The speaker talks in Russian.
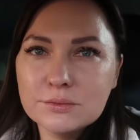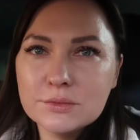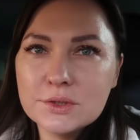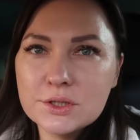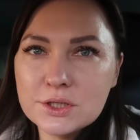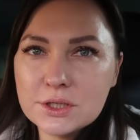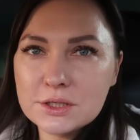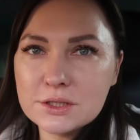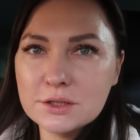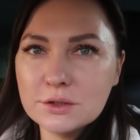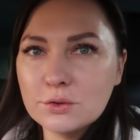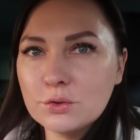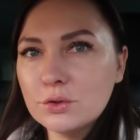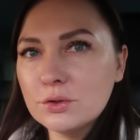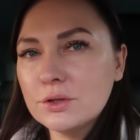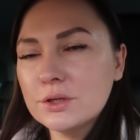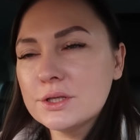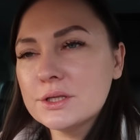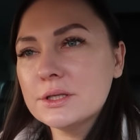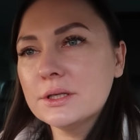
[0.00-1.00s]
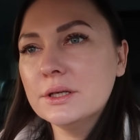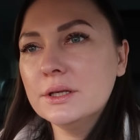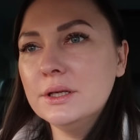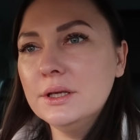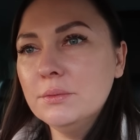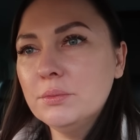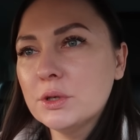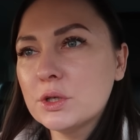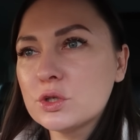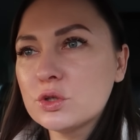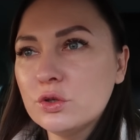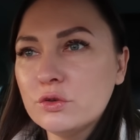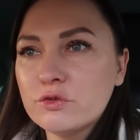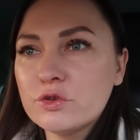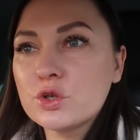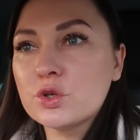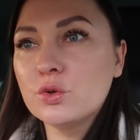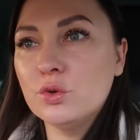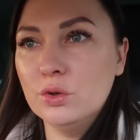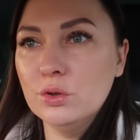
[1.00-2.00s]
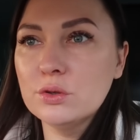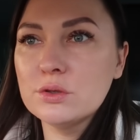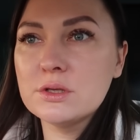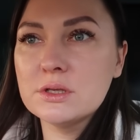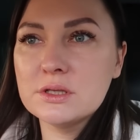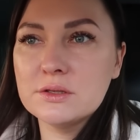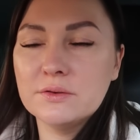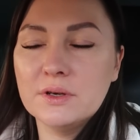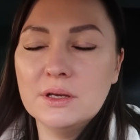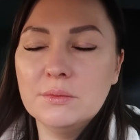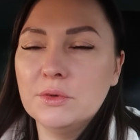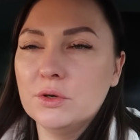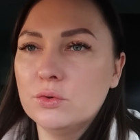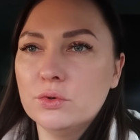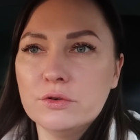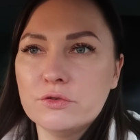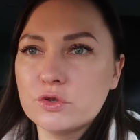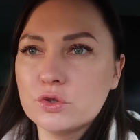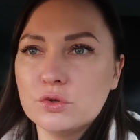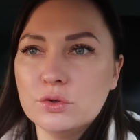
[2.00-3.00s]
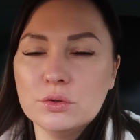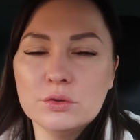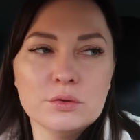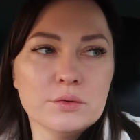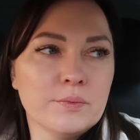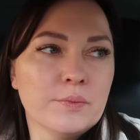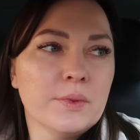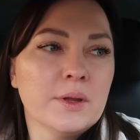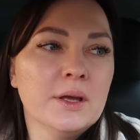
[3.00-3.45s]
сейчас находится и пошел в школу со своими... Ой, в школу.